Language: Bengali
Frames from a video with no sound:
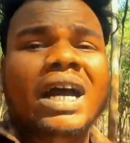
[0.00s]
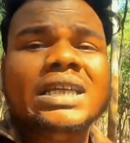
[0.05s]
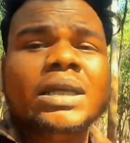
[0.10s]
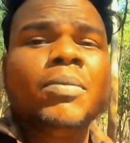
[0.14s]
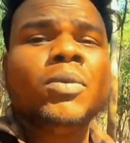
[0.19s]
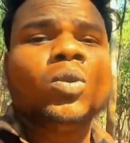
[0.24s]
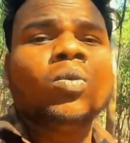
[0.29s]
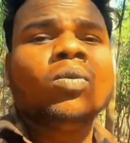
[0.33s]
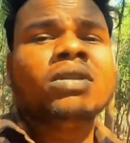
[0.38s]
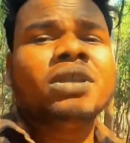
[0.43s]
আজ
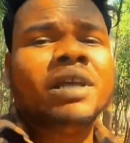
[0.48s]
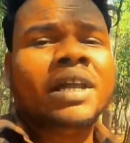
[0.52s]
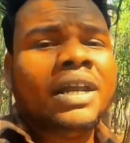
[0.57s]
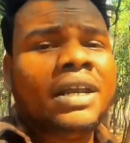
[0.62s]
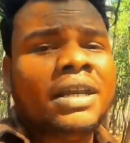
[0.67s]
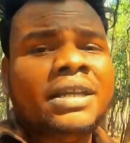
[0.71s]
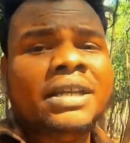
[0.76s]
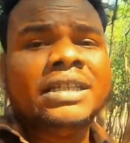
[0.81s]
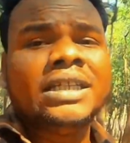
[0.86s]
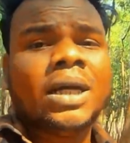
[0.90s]
আমি তোমাদেরকে
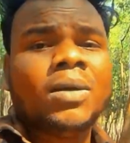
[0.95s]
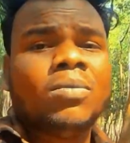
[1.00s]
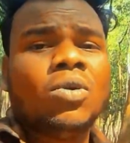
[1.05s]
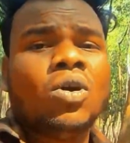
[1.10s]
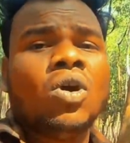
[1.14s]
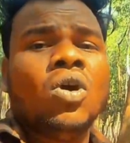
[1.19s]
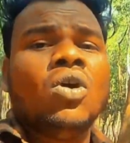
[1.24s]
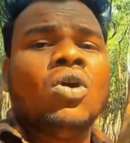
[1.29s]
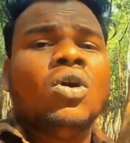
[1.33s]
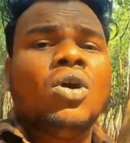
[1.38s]
নিয়ে যাব
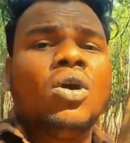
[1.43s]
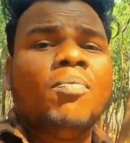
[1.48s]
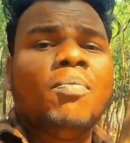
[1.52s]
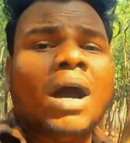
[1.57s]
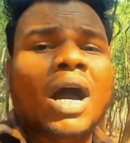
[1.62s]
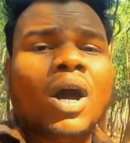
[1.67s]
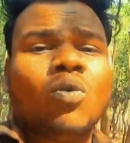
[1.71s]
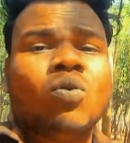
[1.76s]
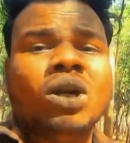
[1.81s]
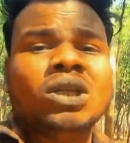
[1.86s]

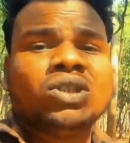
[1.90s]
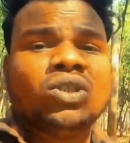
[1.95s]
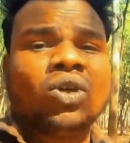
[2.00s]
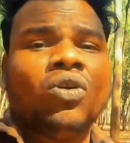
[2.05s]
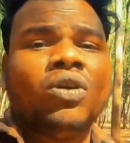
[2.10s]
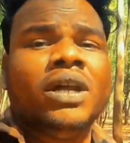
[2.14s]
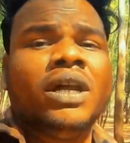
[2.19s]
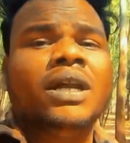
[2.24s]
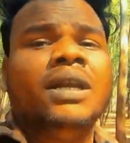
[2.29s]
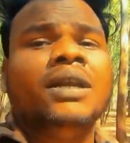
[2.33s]
বাঁকুড়া
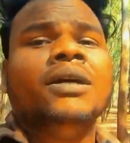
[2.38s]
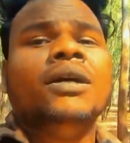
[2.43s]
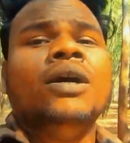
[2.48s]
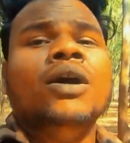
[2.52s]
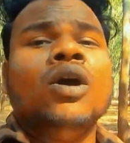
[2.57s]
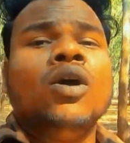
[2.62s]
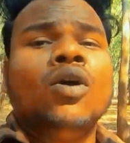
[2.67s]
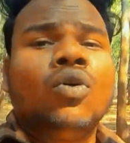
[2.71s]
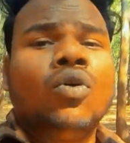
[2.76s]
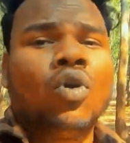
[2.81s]
শহরের
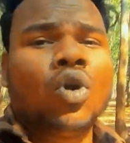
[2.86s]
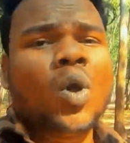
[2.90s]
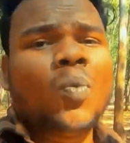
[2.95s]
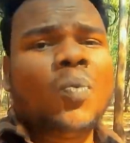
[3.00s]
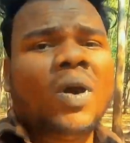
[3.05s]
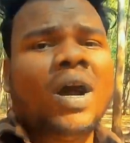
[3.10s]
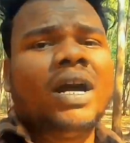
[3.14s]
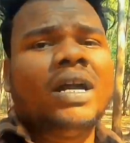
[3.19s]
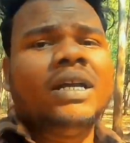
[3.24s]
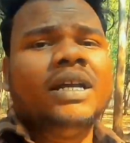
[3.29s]
করো
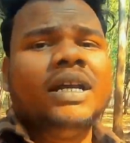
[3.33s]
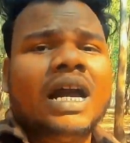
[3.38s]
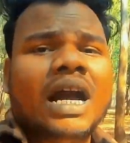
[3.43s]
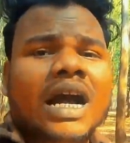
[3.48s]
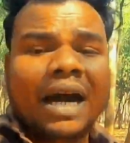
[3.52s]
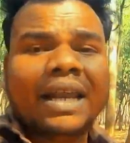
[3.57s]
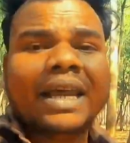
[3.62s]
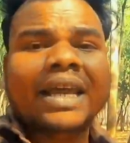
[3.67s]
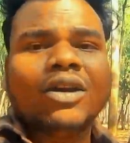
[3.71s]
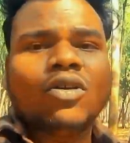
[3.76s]
পাহাড়ে
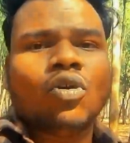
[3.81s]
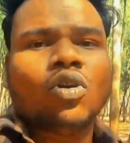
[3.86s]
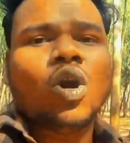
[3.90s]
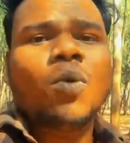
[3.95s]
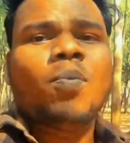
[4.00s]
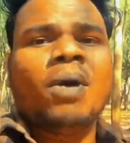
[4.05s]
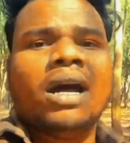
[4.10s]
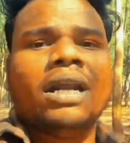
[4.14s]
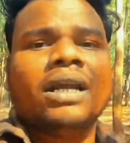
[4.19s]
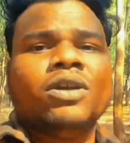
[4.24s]
আর এই
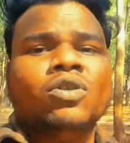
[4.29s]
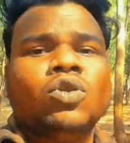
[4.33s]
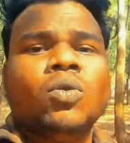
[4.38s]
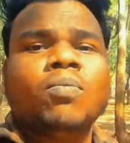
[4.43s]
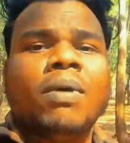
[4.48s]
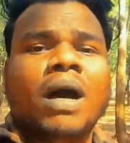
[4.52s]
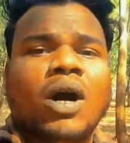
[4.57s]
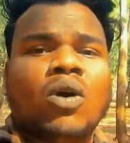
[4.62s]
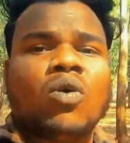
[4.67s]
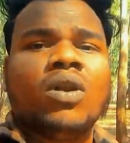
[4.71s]
করো পাহাড়
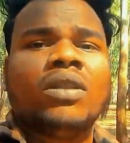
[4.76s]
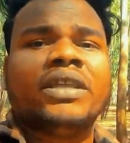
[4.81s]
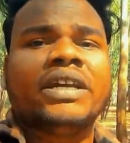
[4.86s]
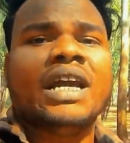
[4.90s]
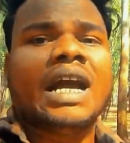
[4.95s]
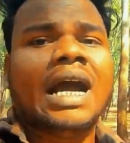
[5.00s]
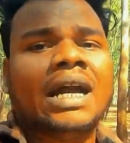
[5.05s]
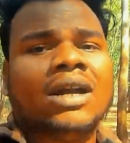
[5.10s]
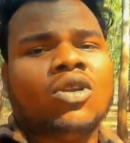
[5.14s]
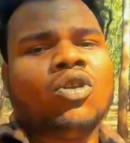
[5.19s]
কিন্তু বাঁকুড়া
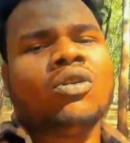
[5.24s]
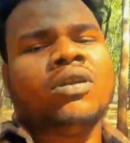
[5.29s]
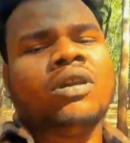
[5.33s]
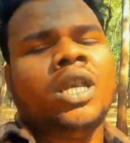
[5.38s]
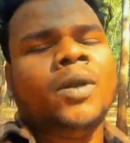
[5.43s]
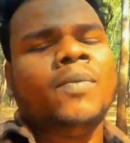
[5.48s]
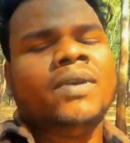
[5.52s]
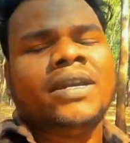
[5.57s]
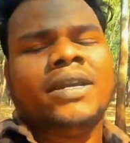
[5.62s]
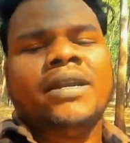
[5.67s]
থেকে আঠারো
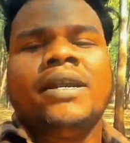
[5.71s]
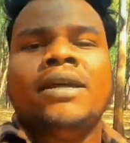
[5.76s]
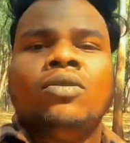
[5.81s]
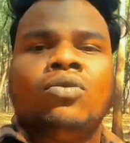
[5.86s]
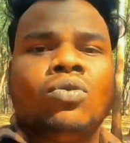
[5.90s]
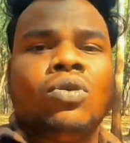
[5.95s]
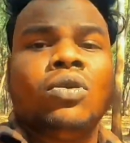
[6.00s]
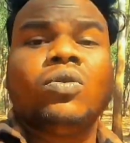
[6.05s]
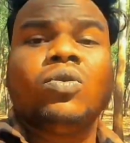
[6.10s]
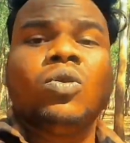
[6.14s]
কিলোমিটারের
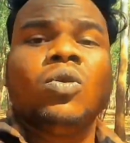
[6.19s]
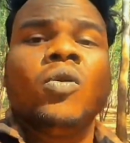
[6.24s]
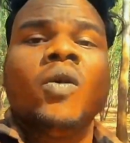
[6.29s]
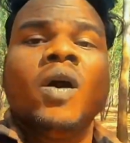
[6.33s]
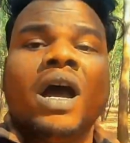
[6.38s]
দূরত্ব